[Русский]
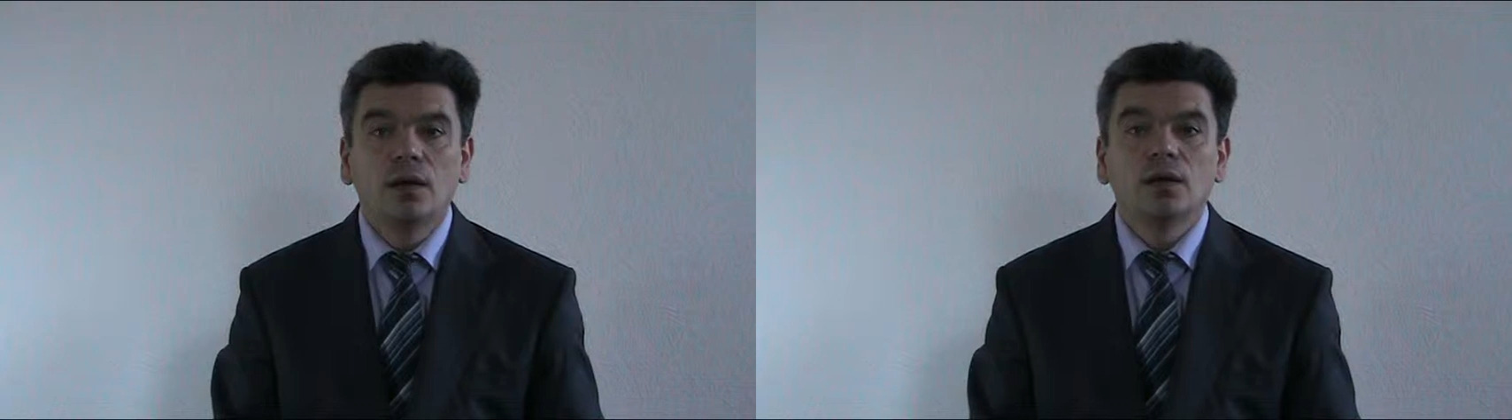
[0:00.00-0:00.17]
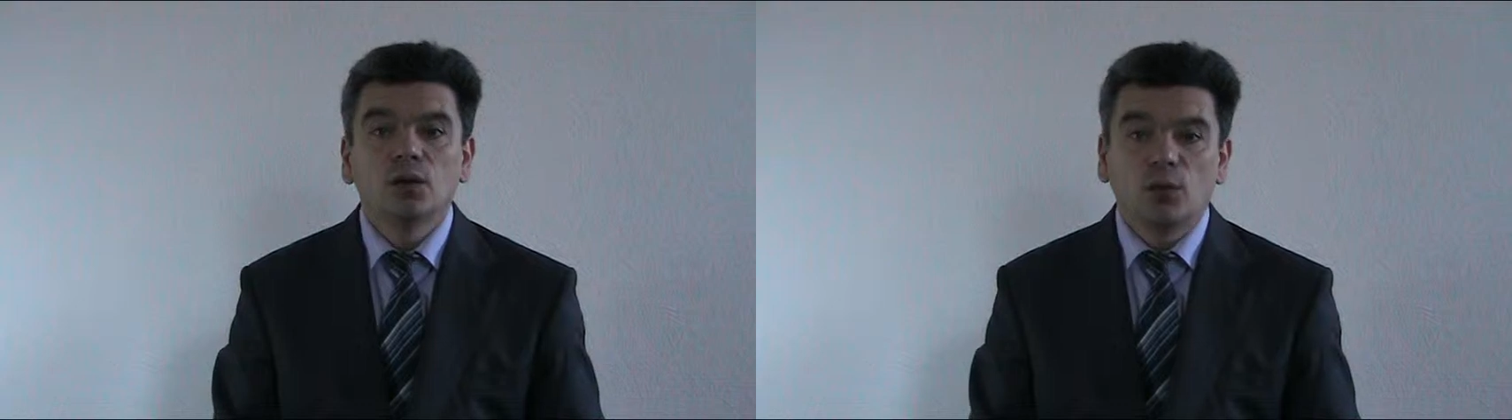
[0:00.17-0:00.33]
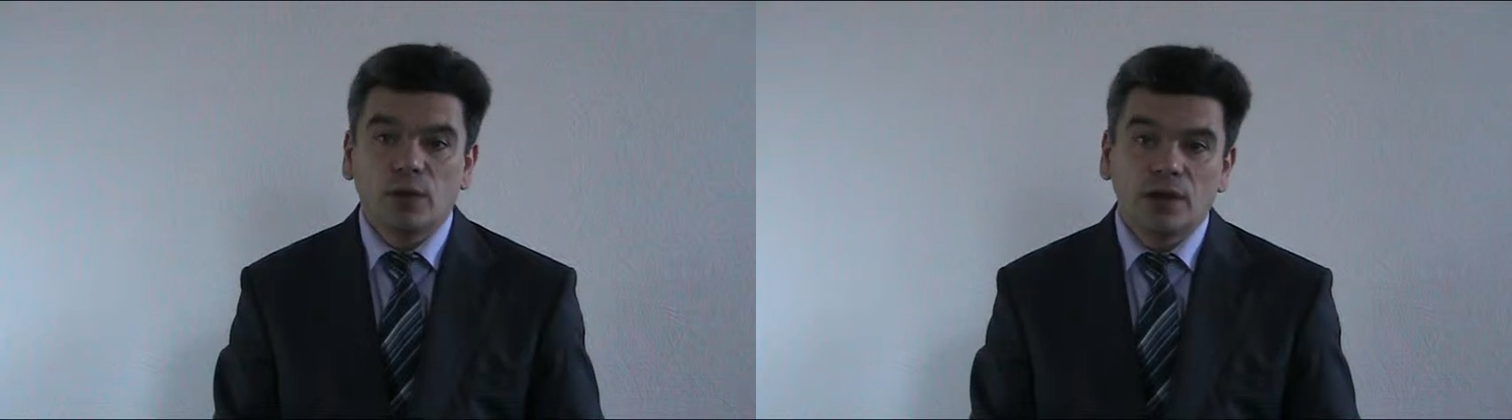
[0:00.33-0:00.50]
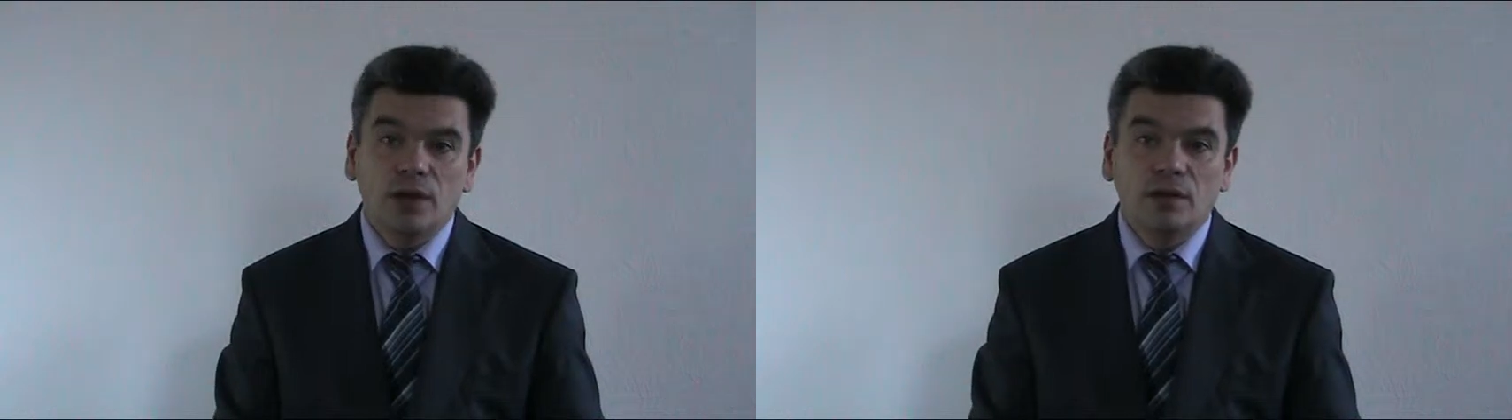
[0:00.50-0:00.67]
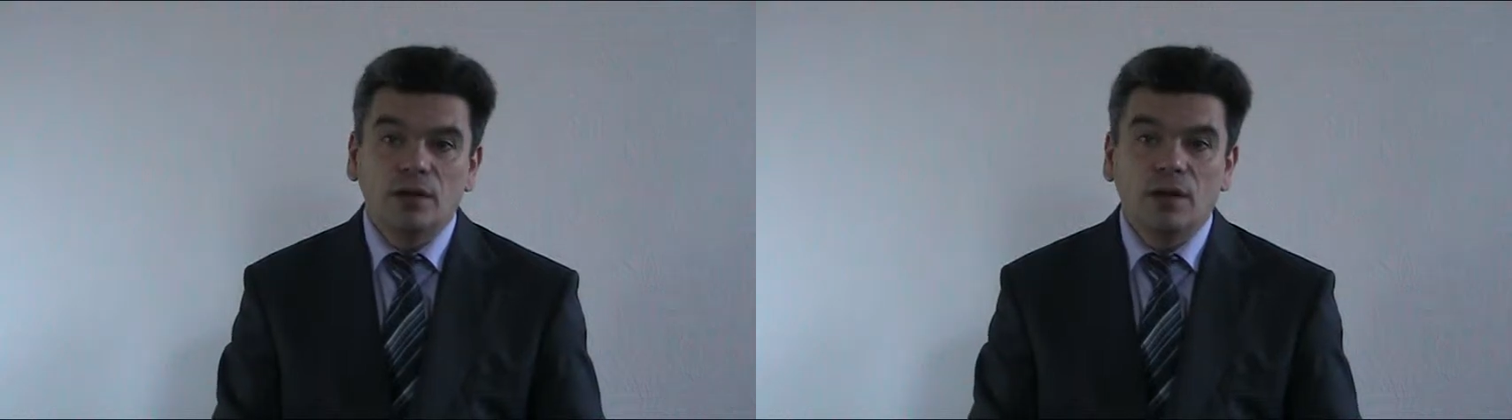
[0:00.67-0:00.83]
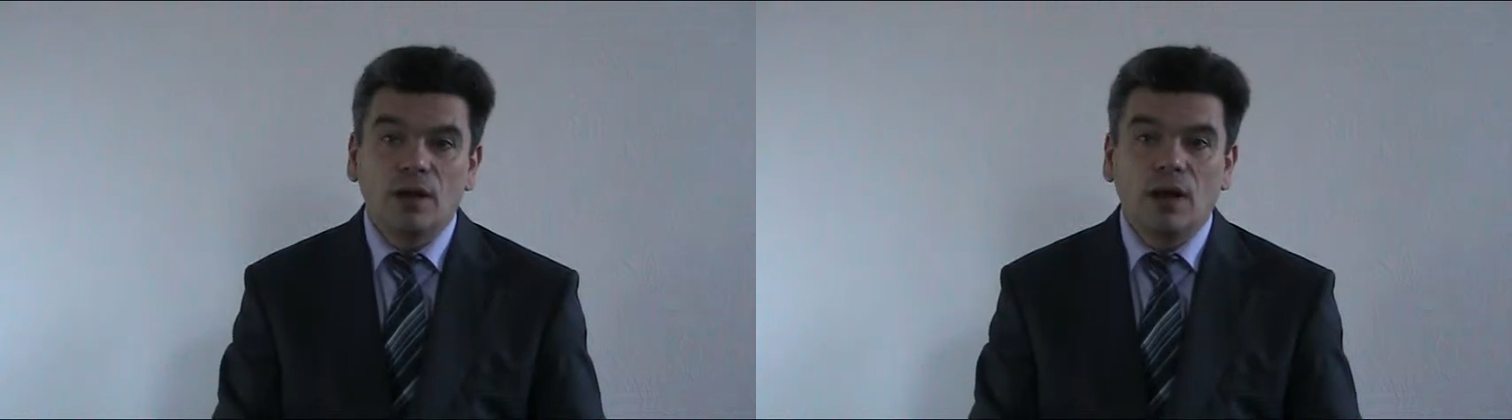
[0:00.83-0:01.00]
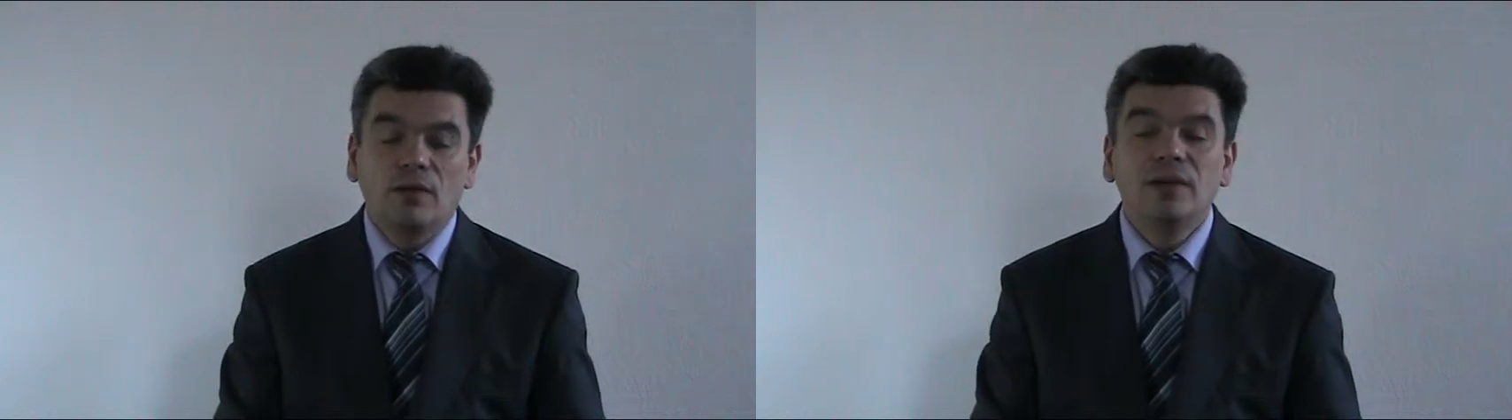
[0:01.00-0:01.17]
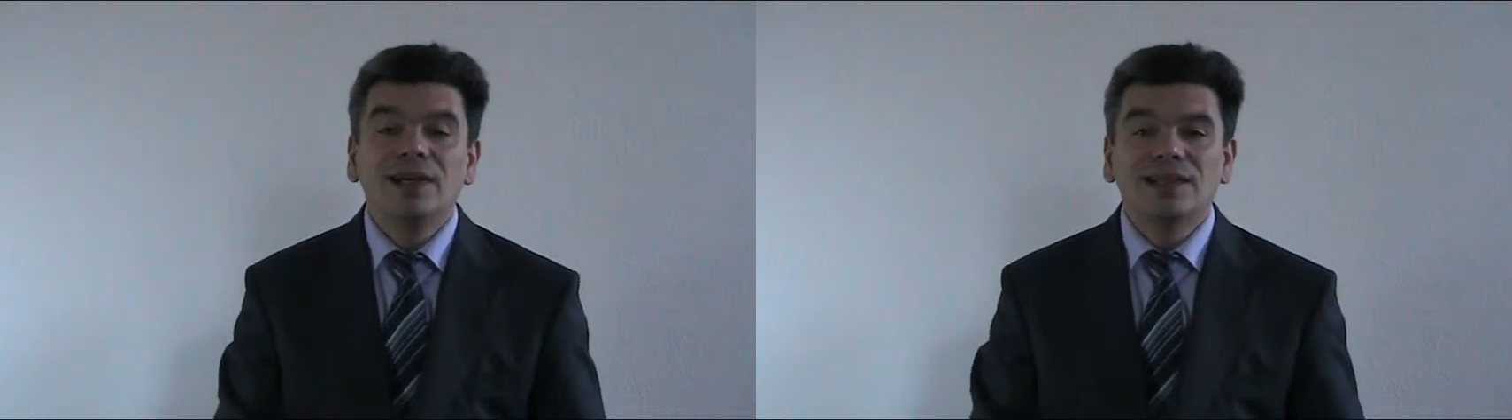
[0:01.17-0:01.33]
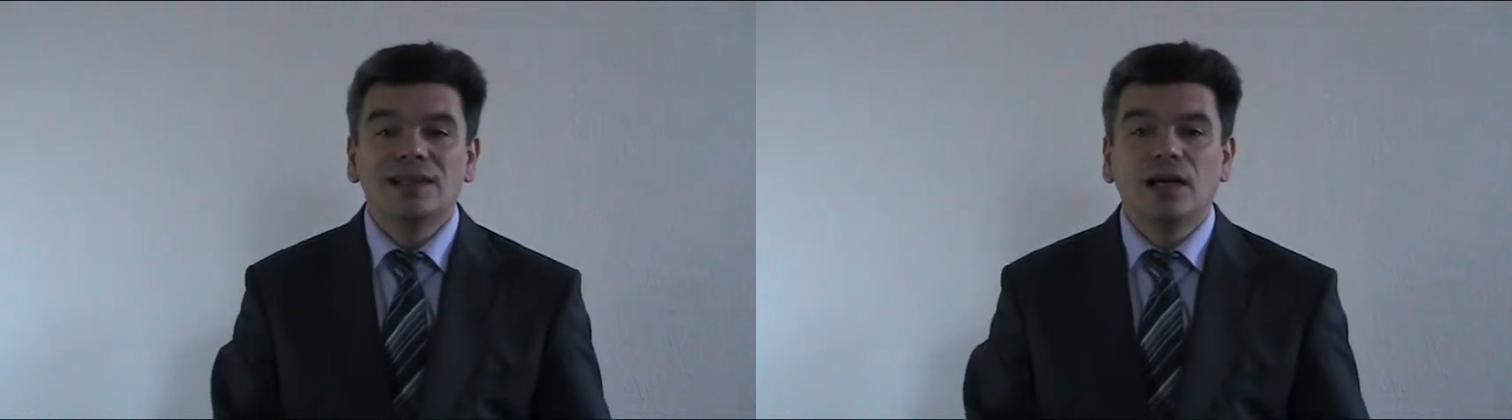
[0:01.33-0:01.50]
Добрый день.
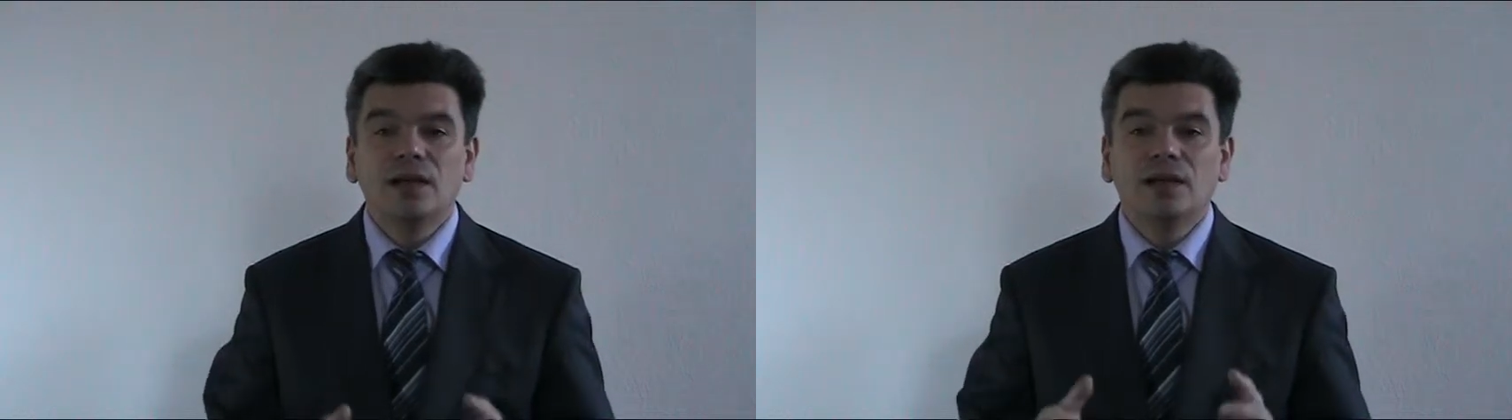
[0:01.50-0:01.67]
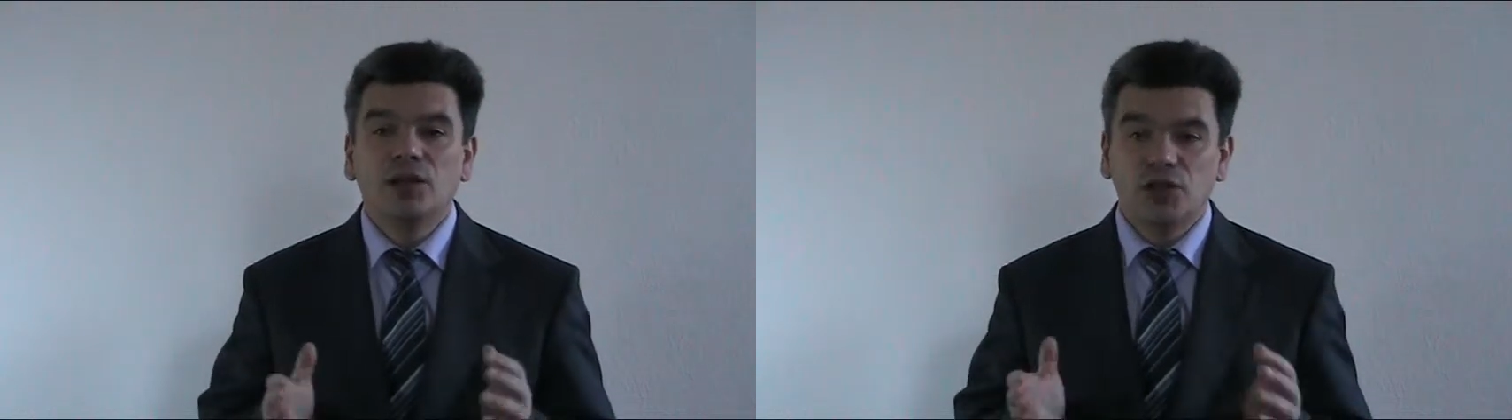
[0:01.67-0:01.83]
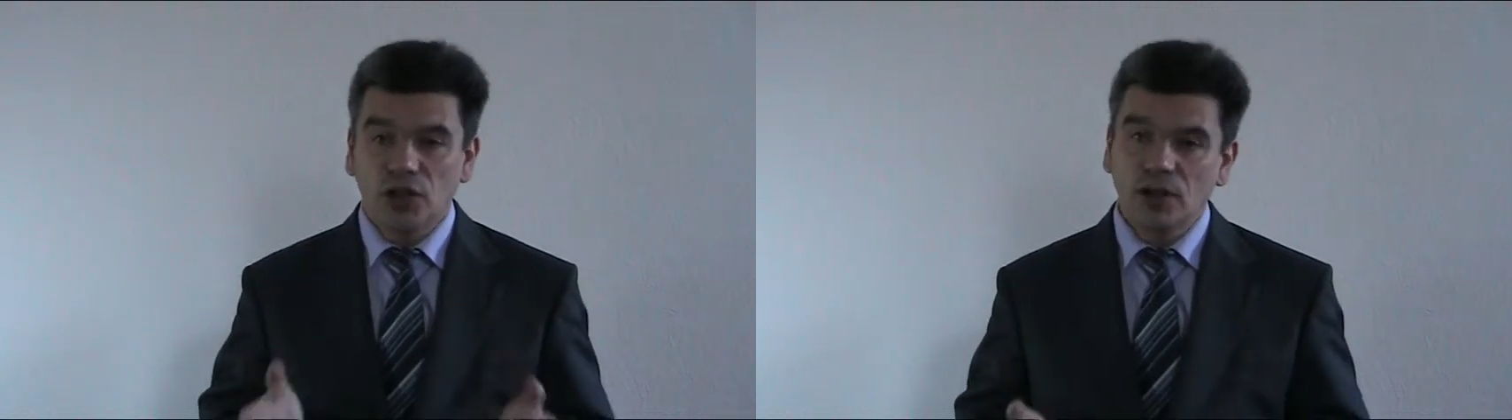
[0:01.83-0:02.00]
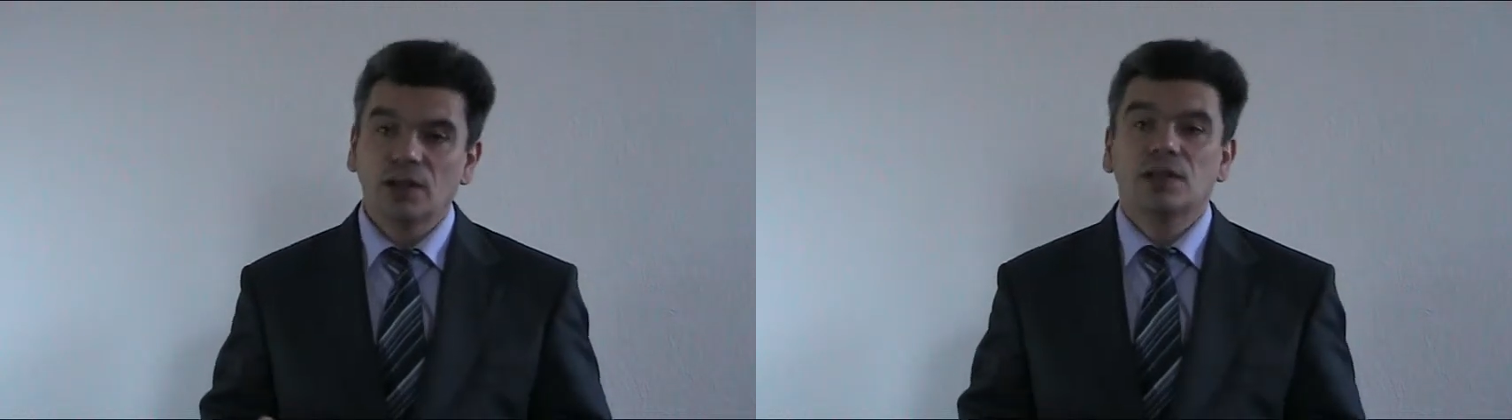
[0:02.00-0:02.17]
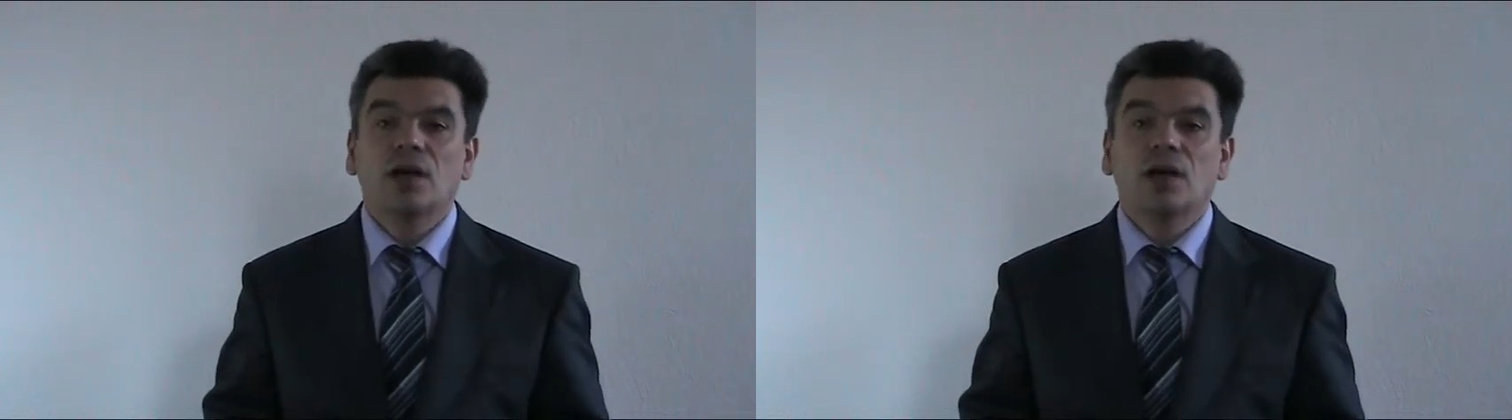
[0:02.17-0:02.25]
Вы искали лечение